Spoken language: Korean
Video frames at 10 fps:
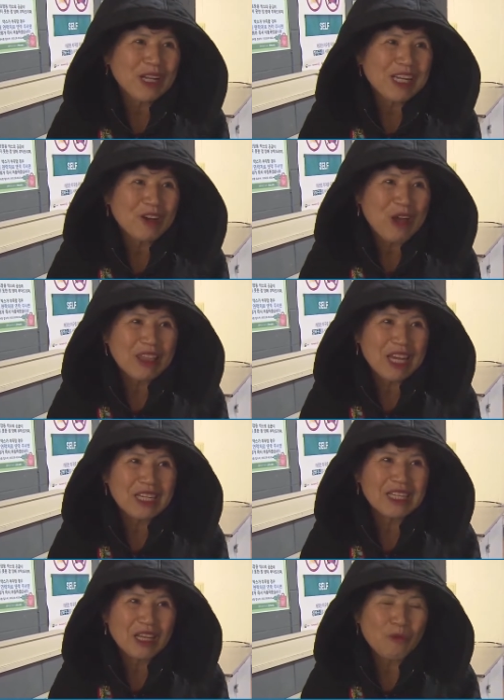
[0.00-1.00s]
걸리고
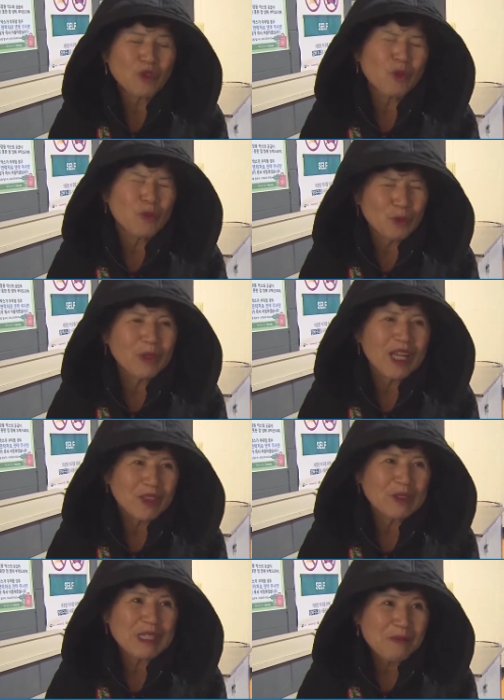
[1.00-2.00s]
한다니까 뭐 좀
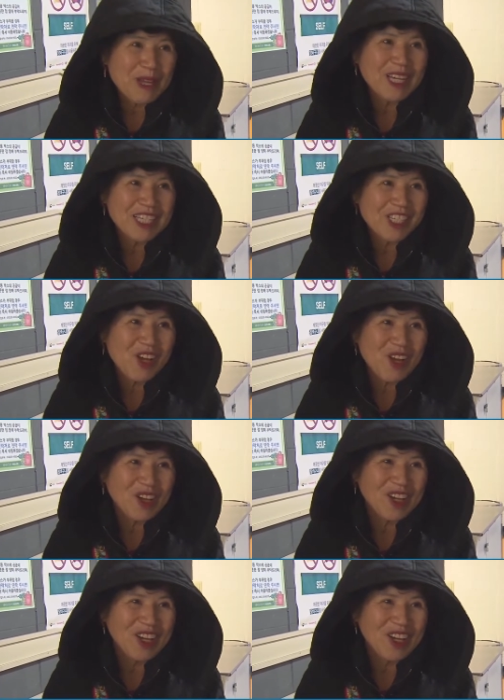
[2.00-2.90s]
불편해도 참아야겠죠.